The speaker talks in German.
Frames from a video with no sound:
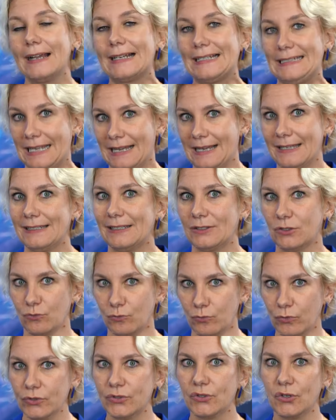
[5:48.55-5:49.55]
Klar, dazu
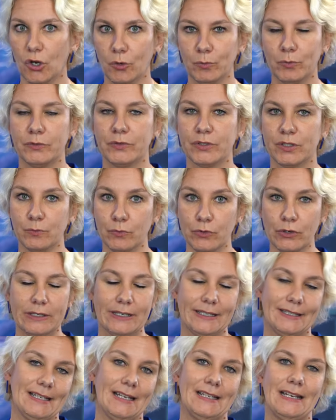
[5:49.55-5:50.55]
muss Homeoffice
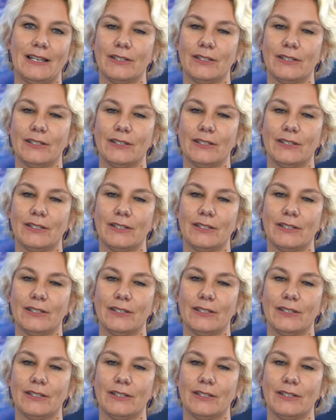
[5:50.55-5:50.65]
möglich sein.